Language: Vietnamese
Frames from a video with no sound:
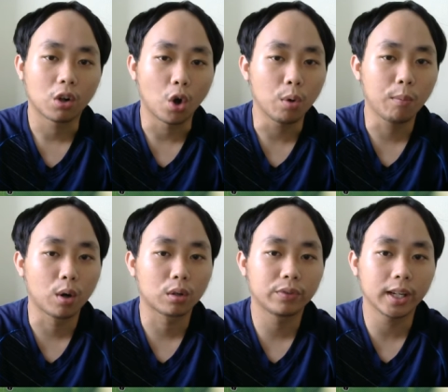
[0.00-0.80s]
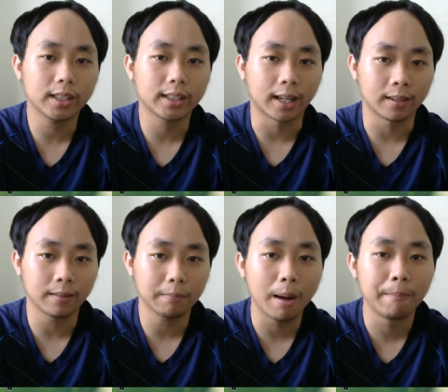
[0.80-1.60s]
có một vết
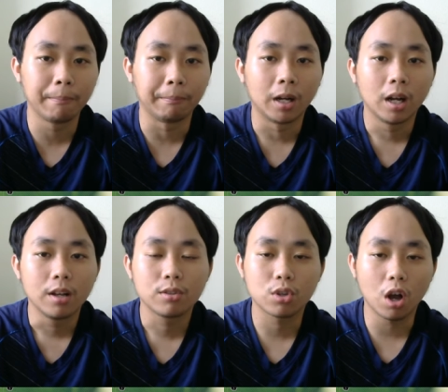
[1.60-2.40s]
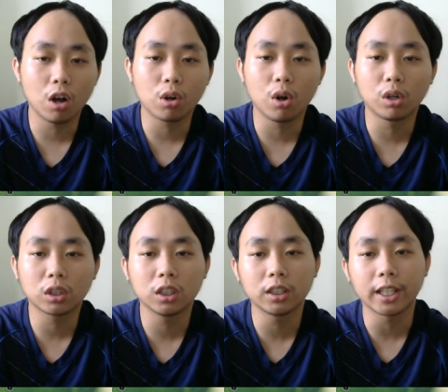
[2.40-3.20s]
cắn bầm do cô
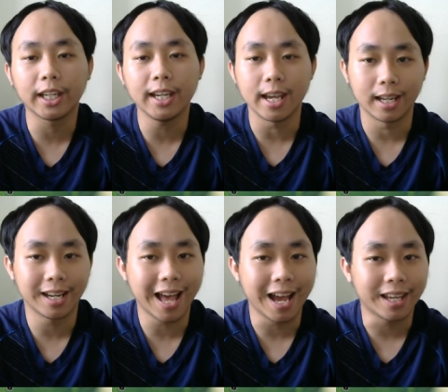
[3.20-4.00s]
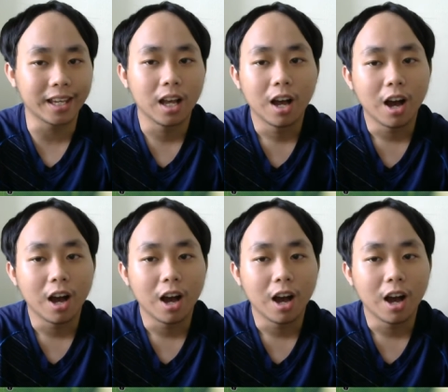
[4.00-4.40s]
thư ký để lại.